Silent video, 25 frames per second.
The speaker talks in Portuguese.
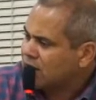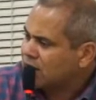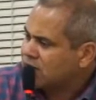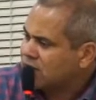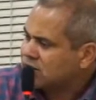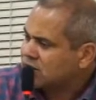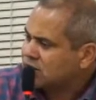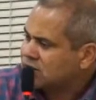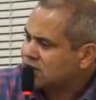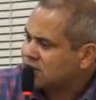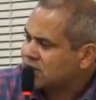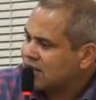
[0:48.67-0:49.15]

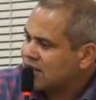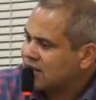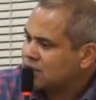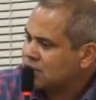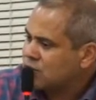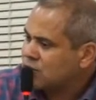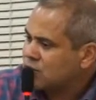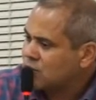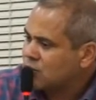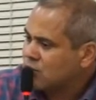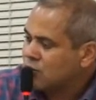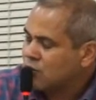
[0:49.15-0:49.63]
Hoje a cidade
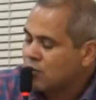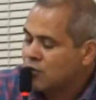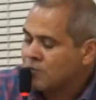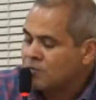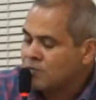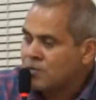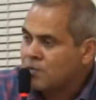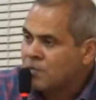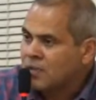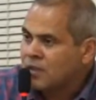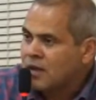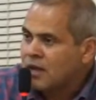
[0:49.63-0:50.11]

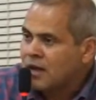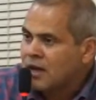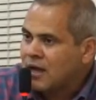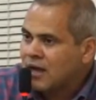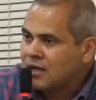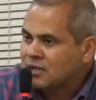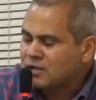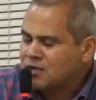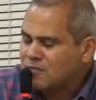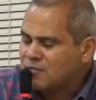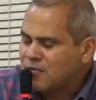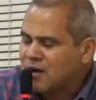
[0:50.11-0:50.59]
chegou,
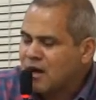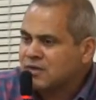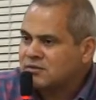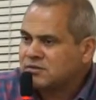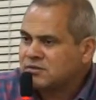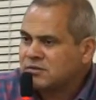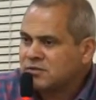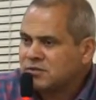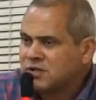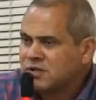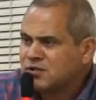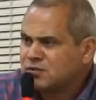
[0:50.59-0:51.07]
acho que mais
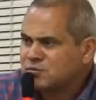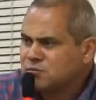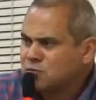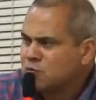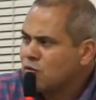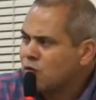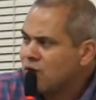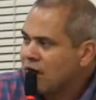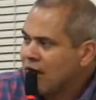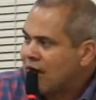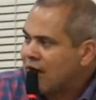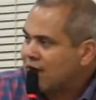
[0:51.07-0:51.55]
de 6
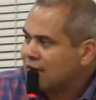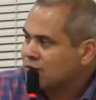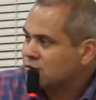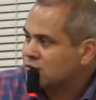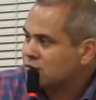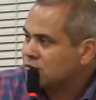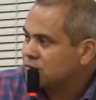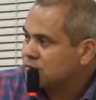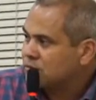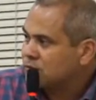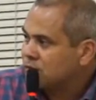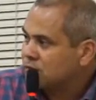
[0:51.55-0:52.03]
mil casos,